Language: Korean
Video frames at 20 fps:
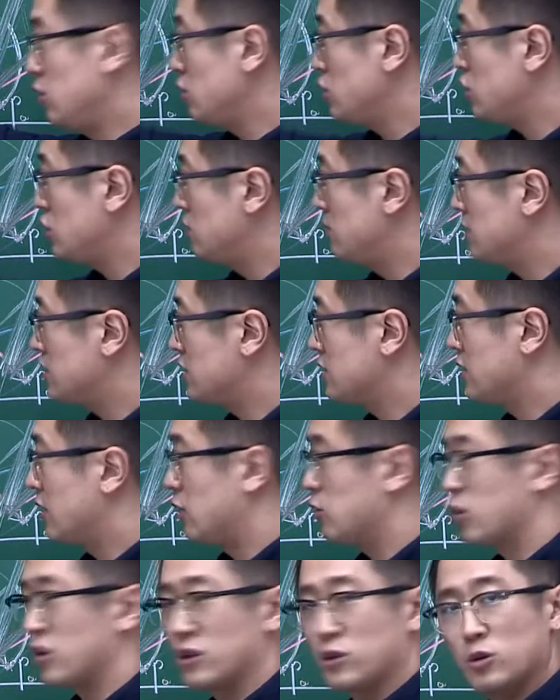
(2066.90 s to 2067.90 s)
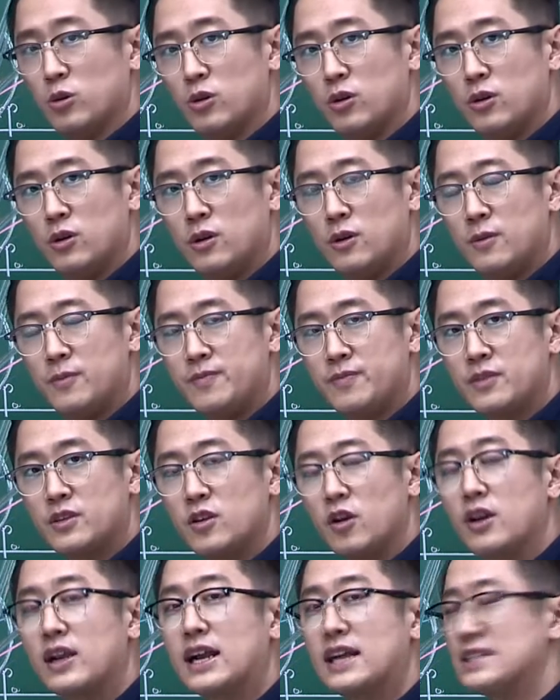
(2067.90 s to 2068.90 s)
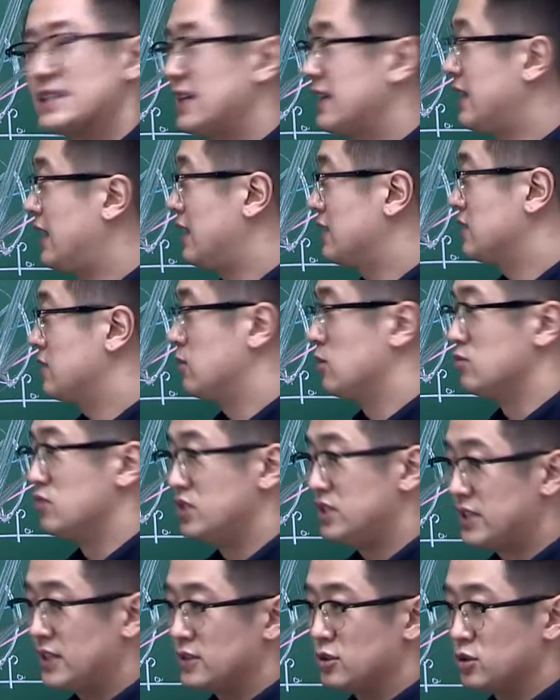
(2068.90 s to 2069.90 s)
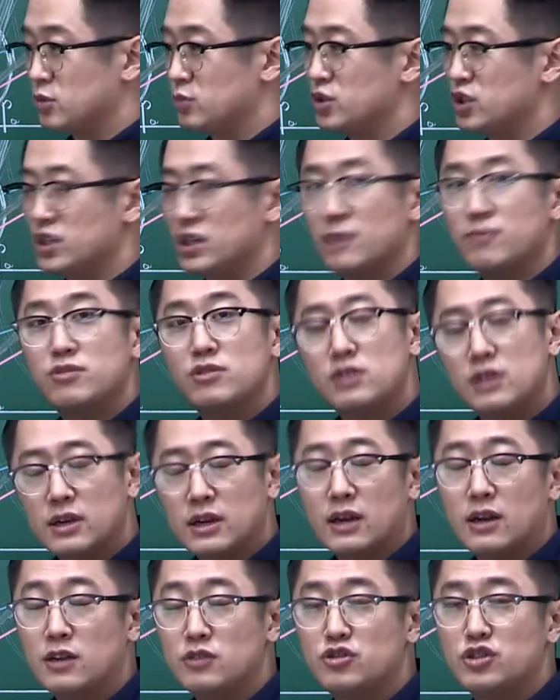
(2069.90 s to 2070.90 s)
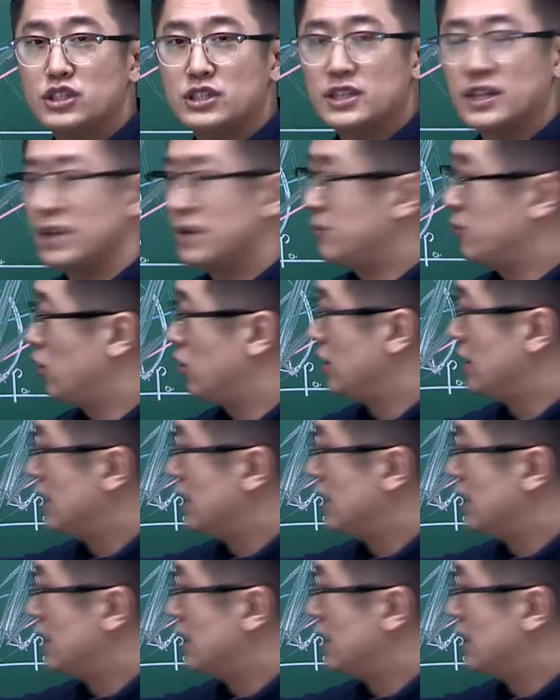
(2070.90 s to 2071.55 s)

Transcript: 쉬운 버전 나오더라도 여기까지가 나와서 뭐 문제에서 좀 쉽게 풀려고 할 수 있잖아 뭐